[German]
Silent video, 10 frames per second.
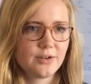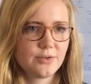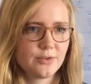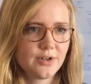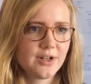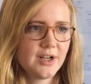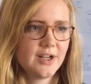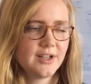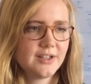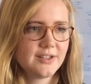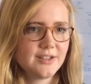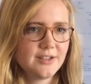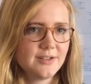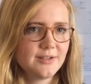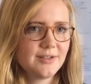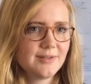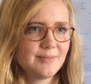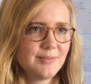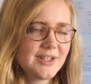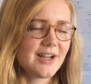auch die
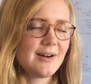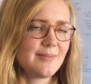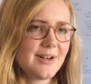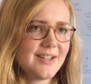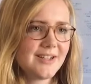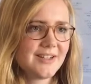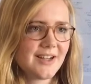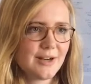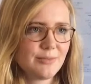Mitarbeit an